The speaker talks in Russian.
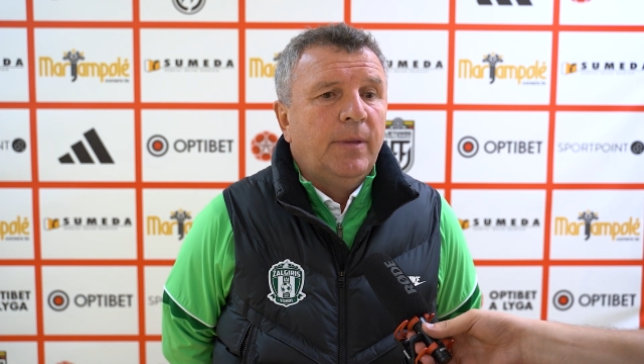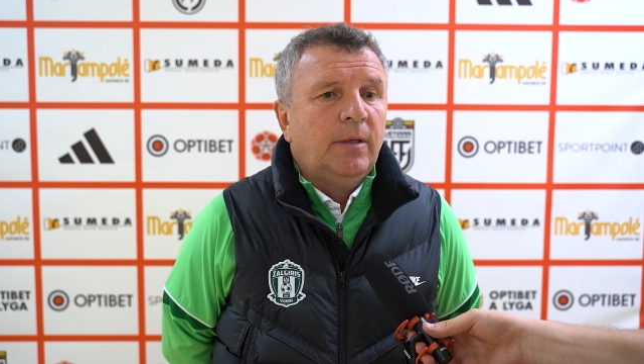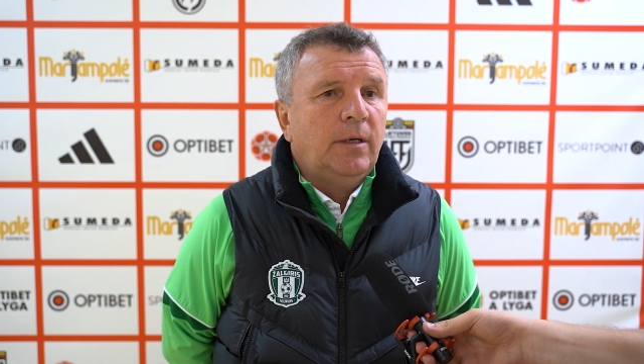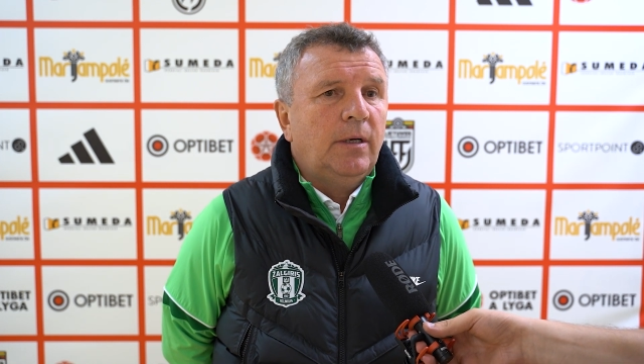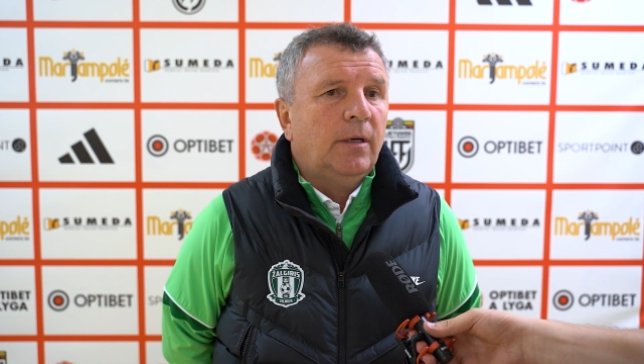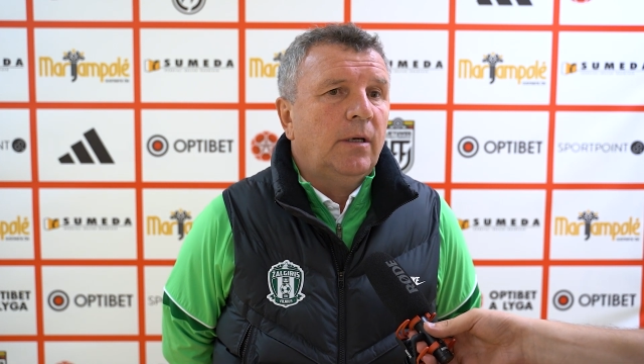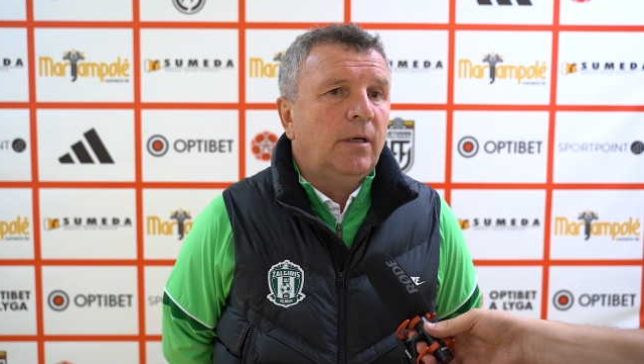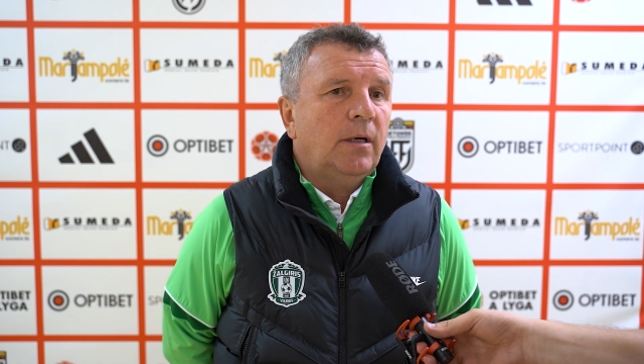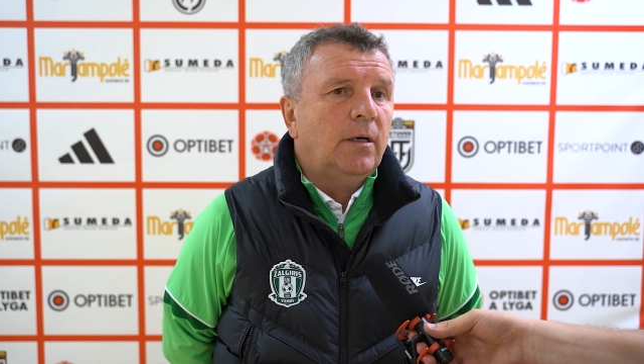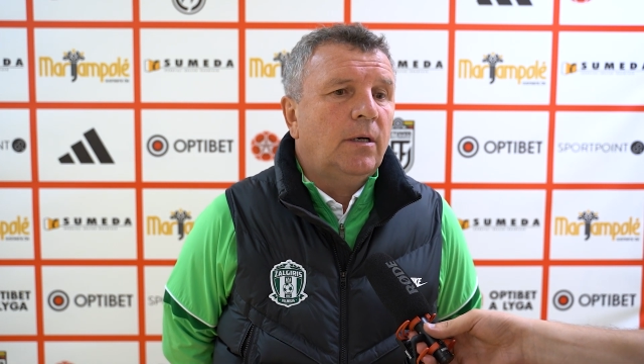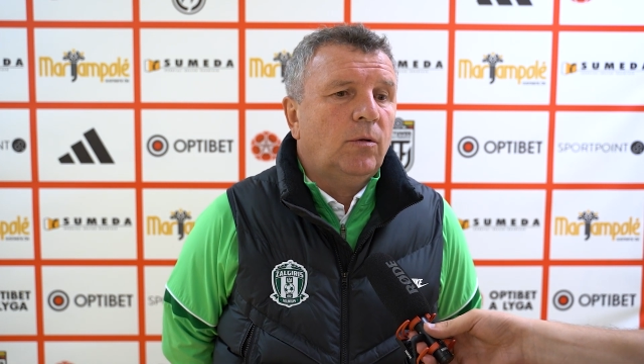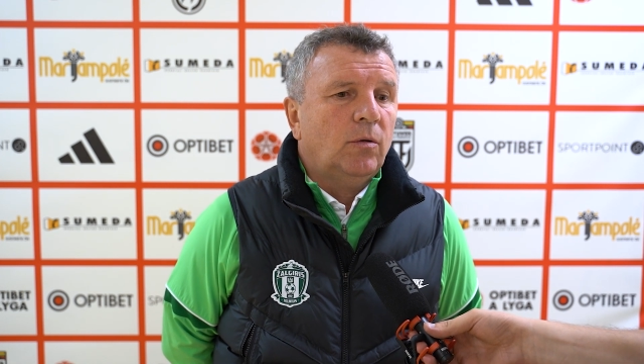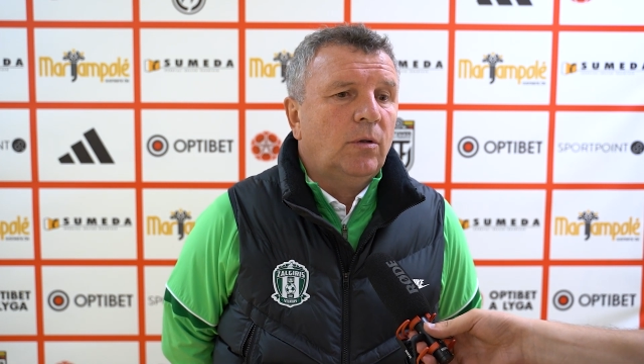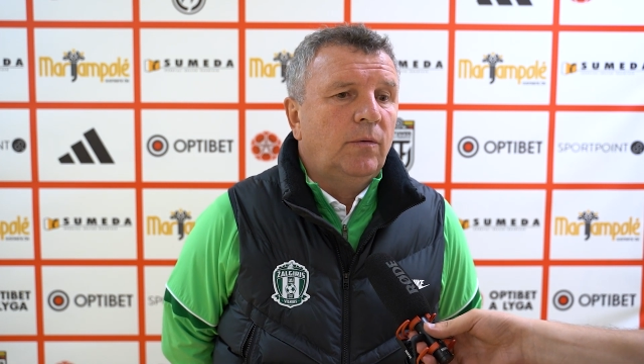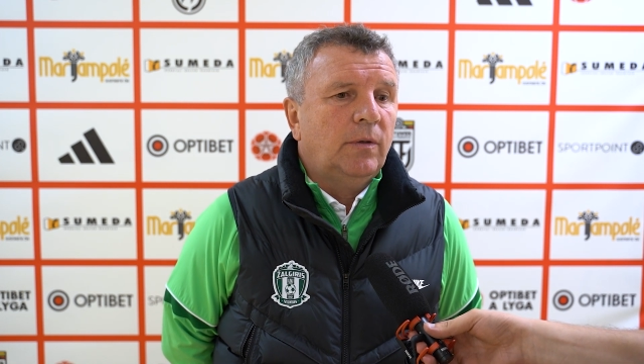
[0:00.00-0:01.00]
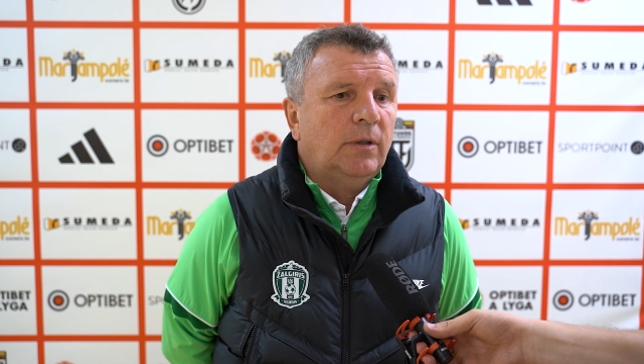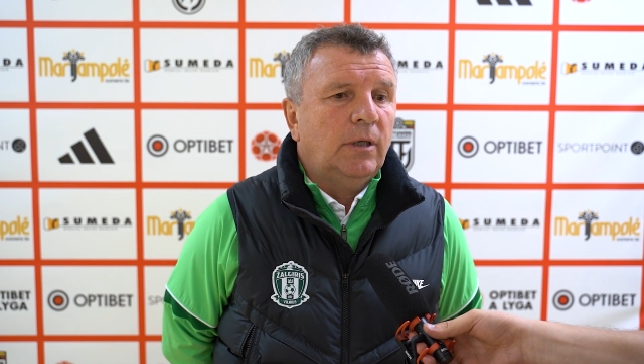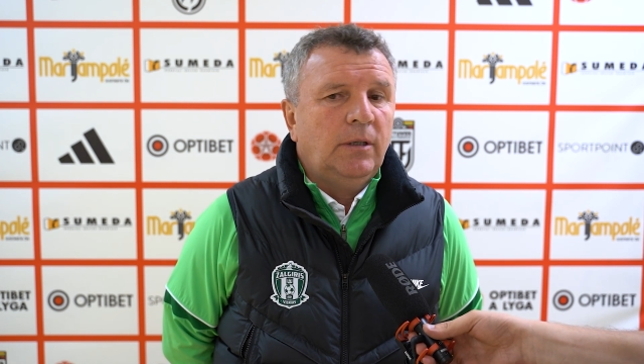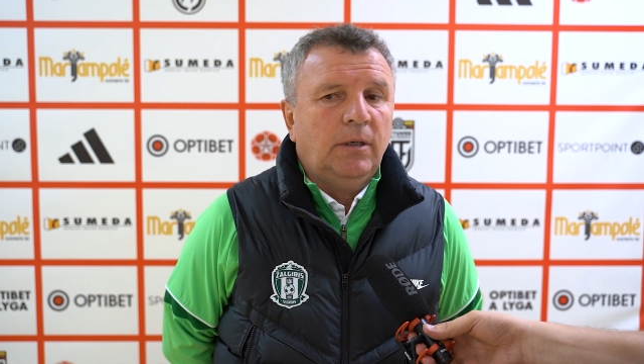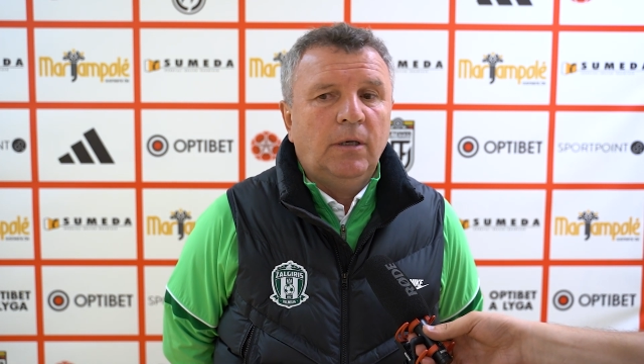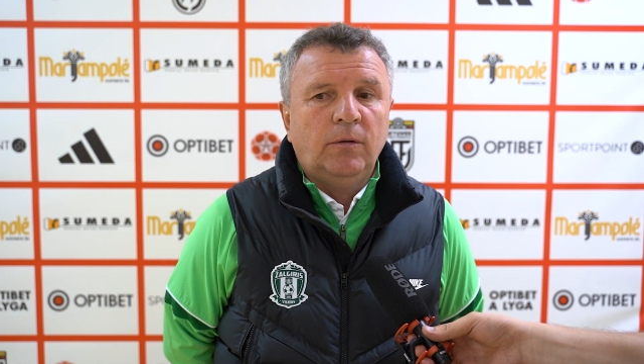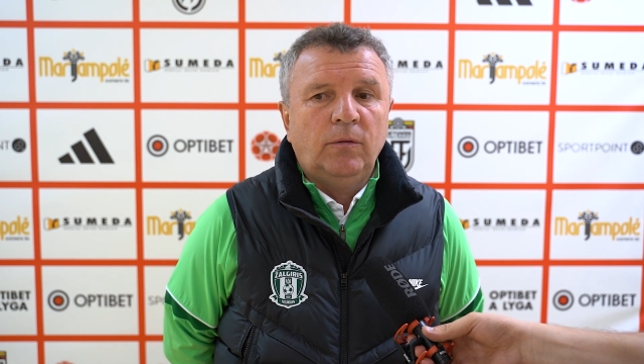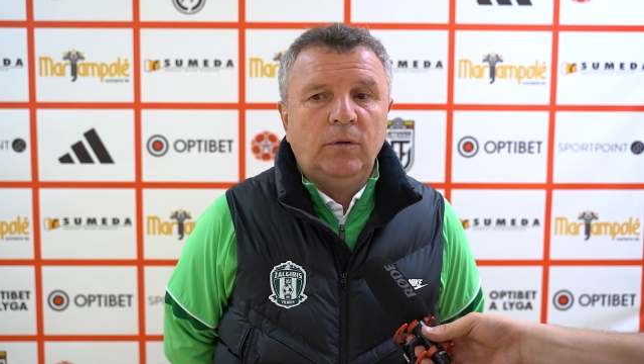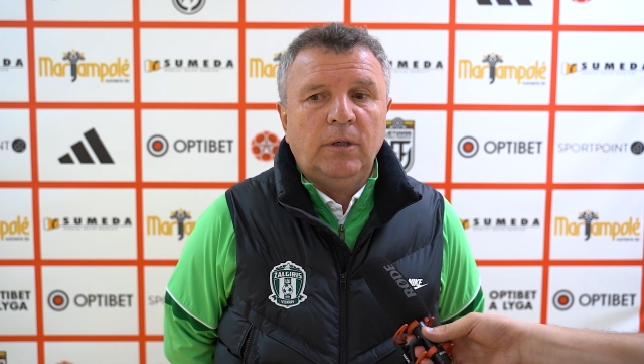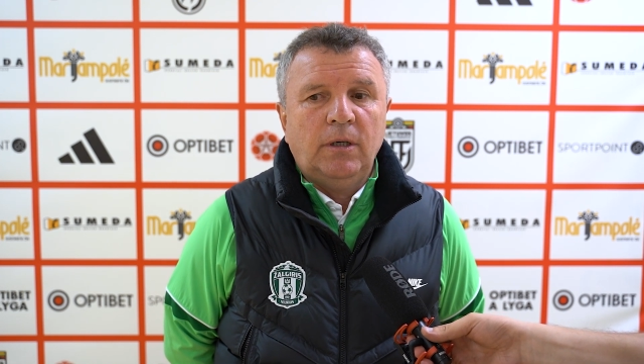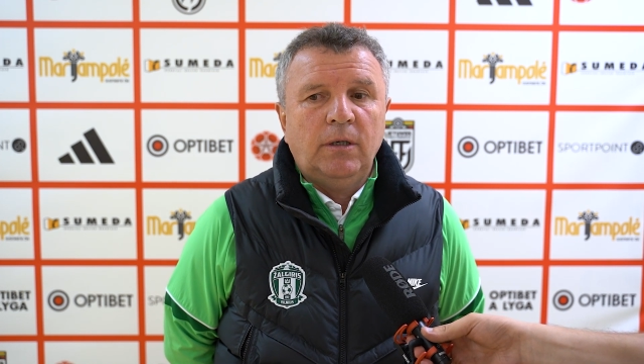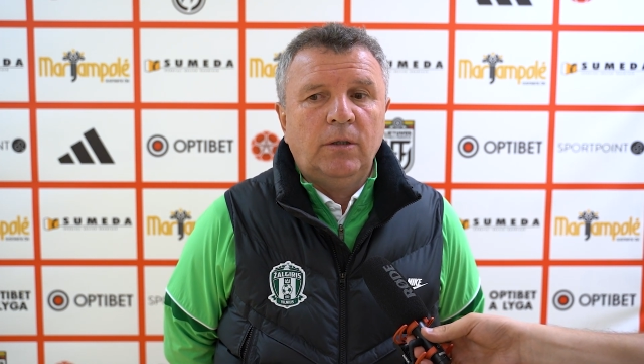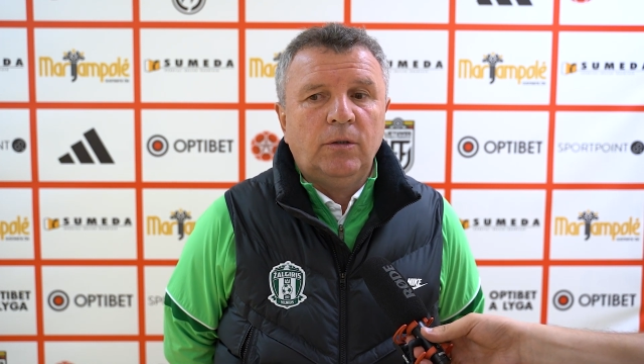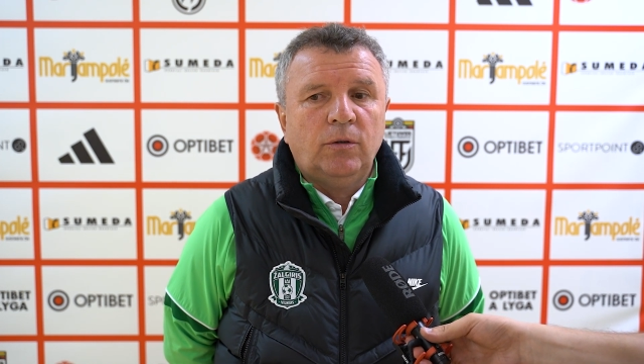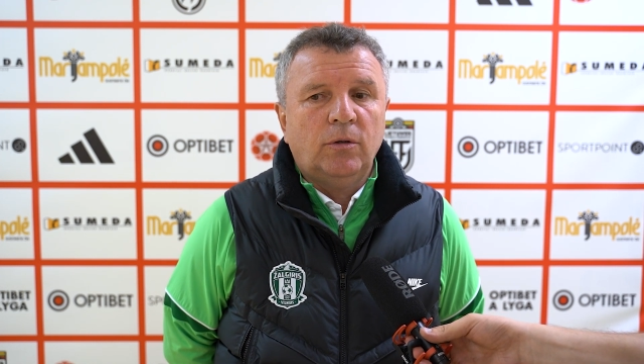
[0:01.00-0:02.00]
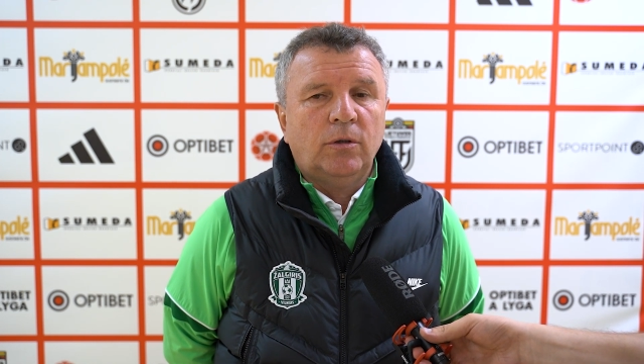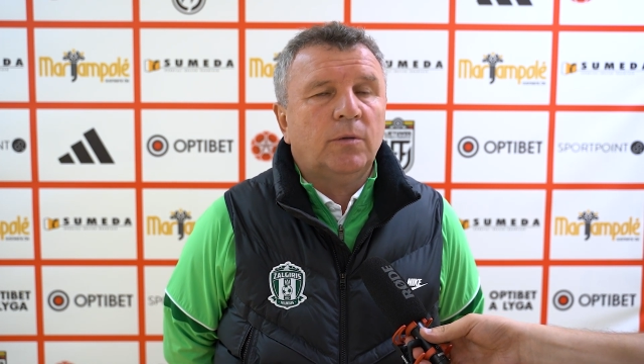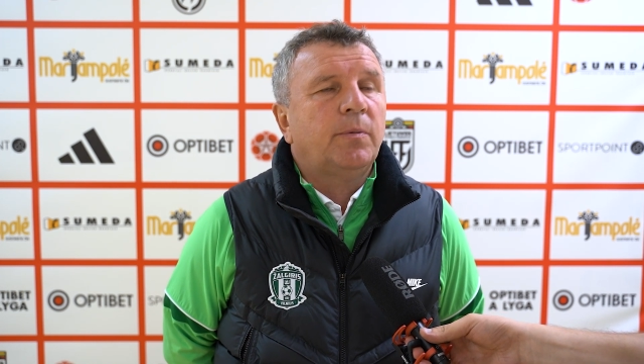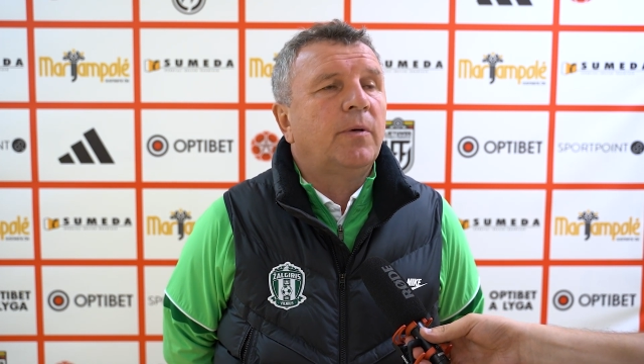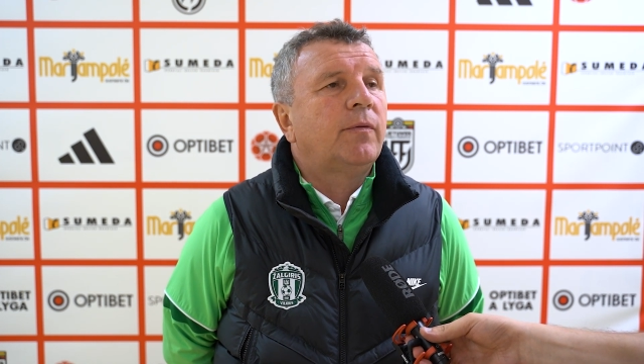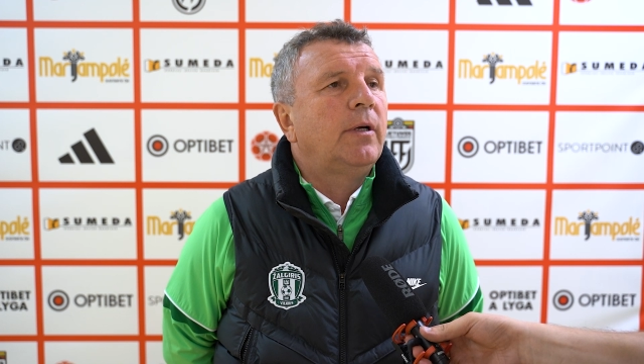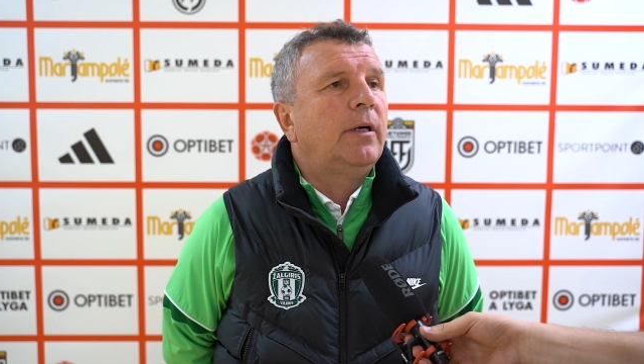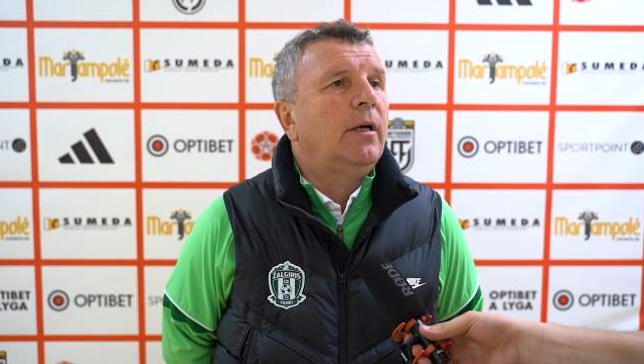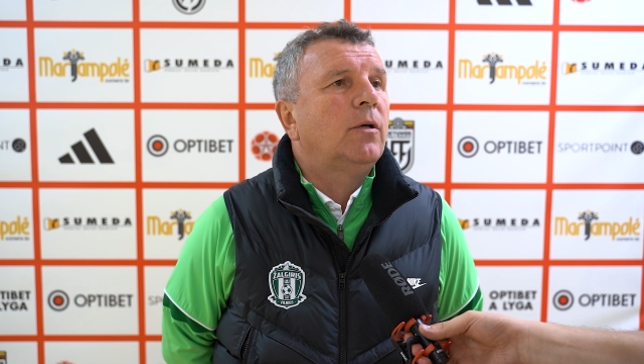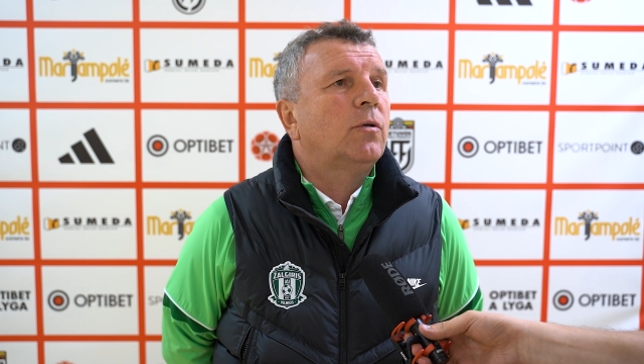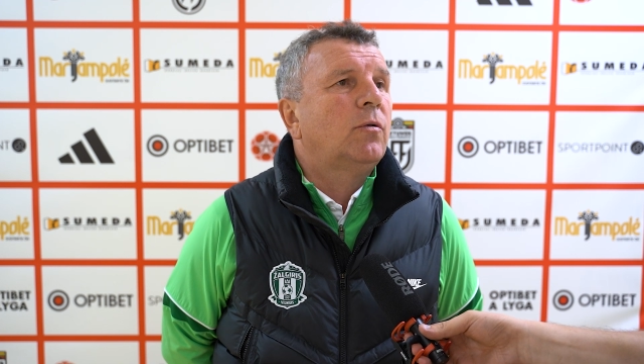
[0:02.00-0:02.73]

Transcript: те игроки, которые выходили, ну, я еще раз повторяю,